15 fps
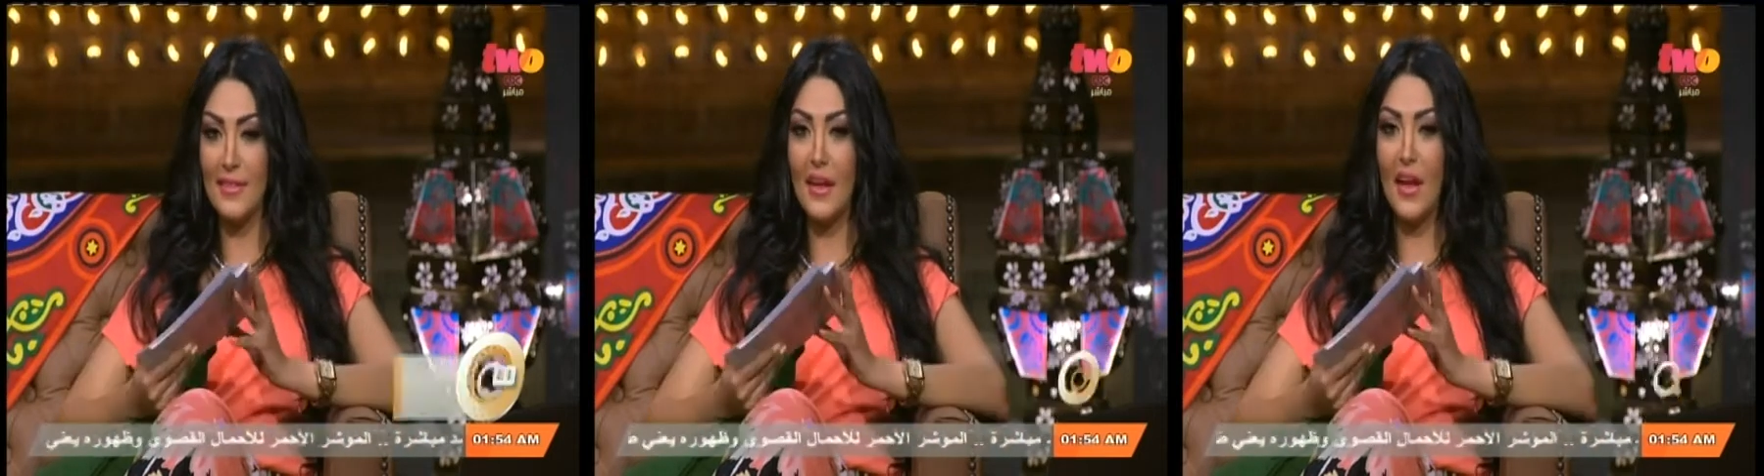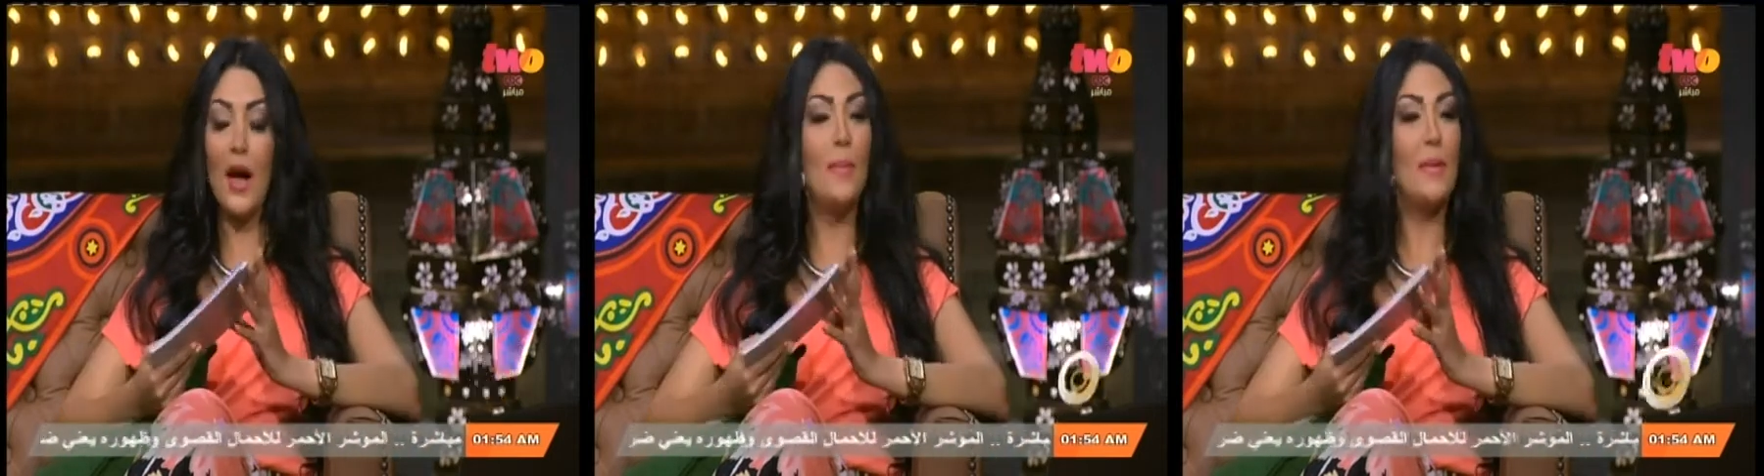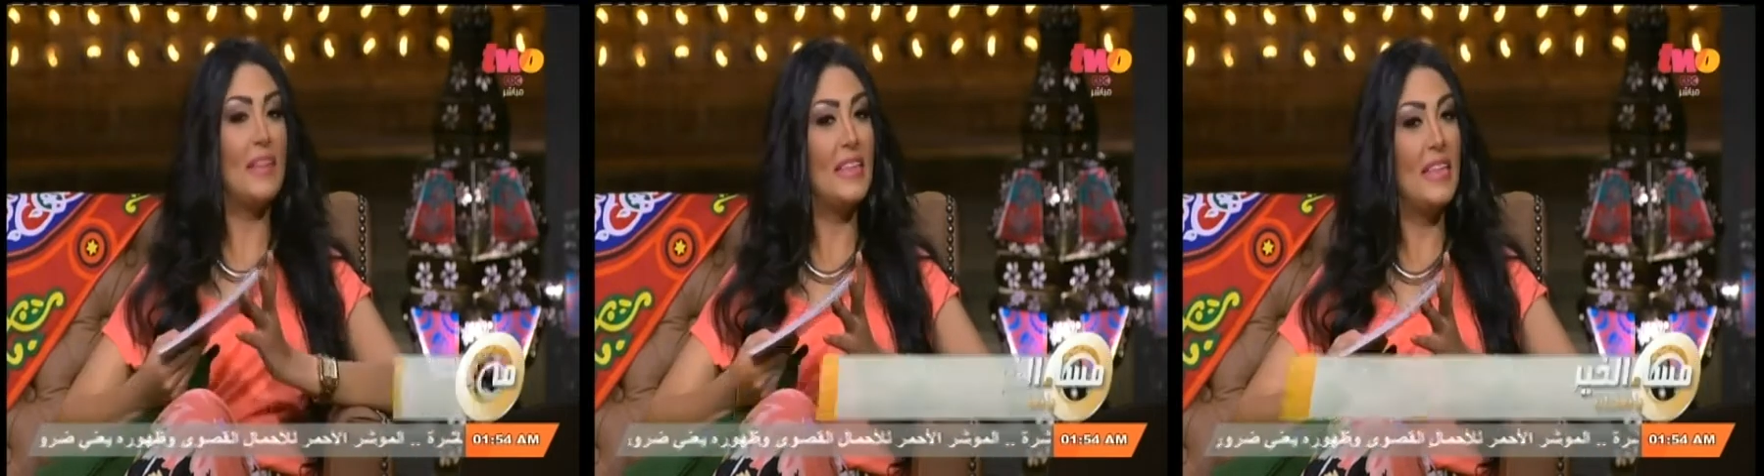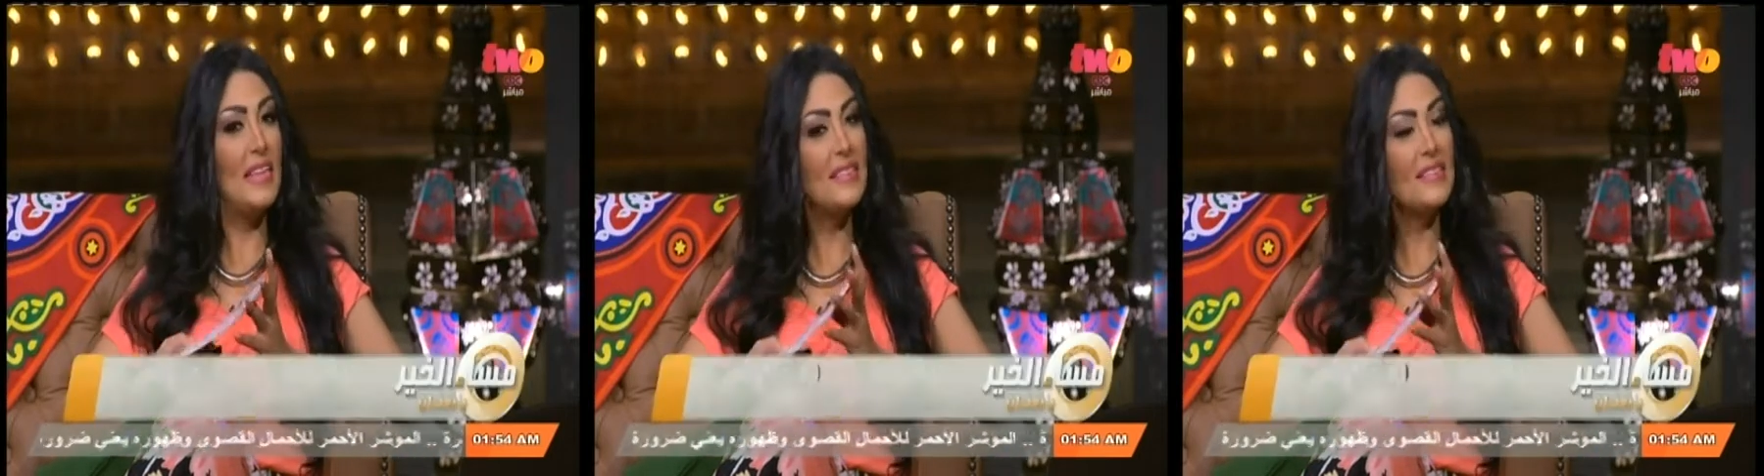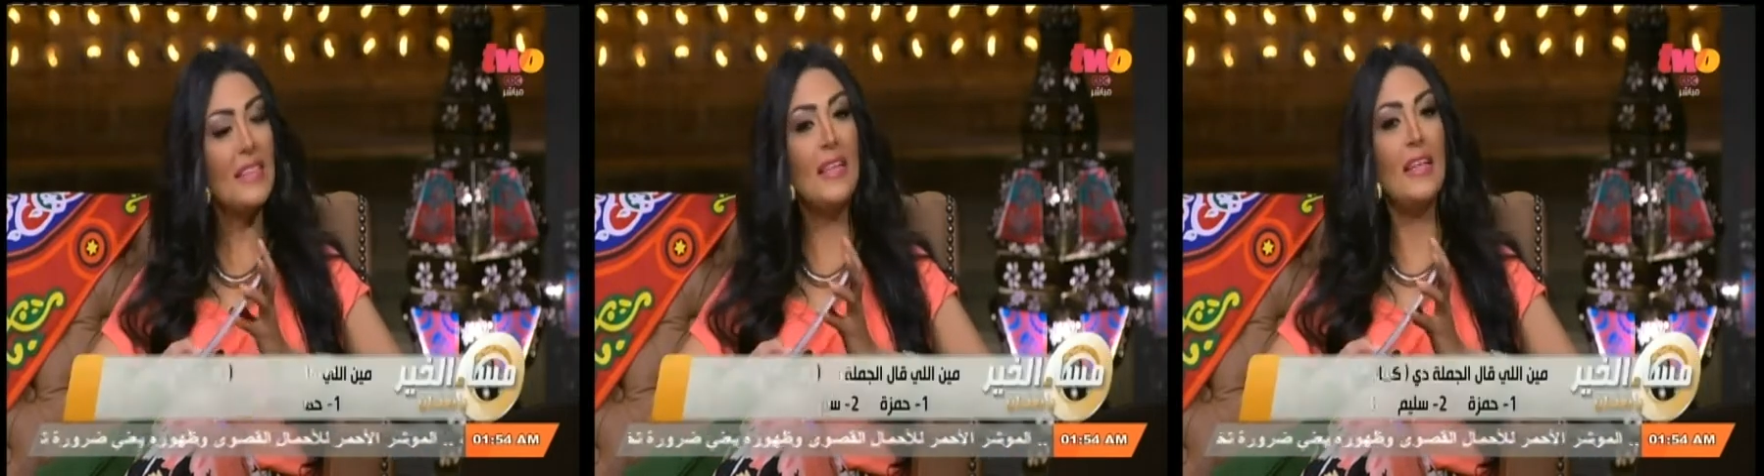رقم
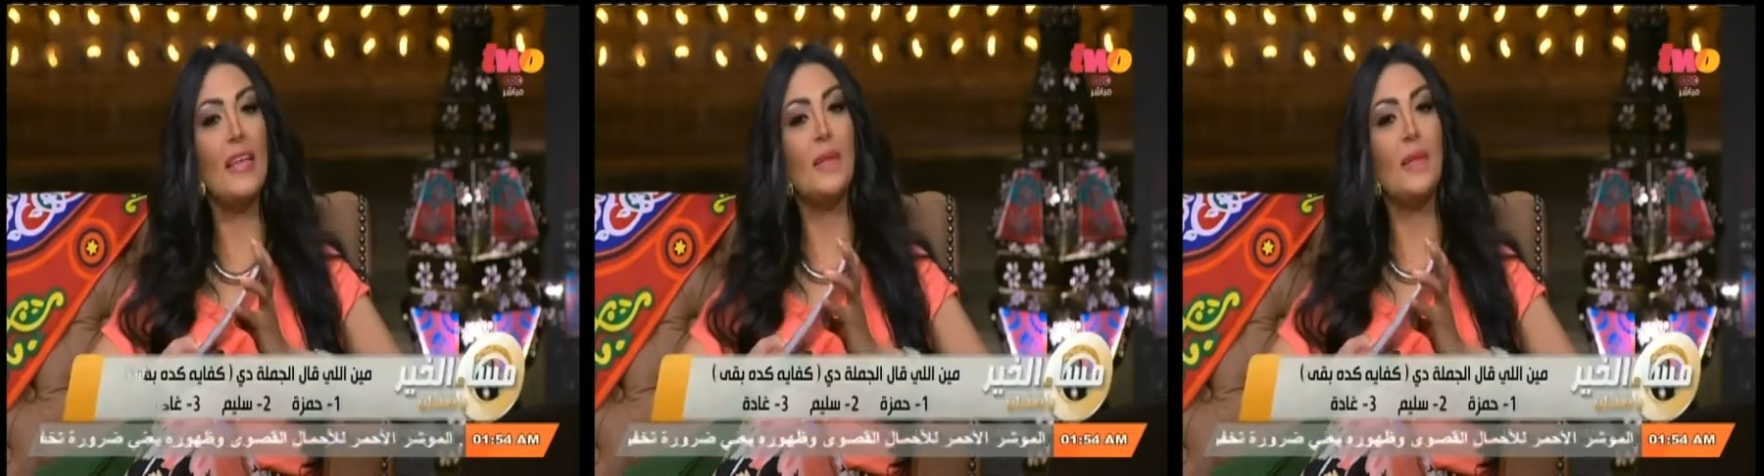اثنين آه، سليم رقم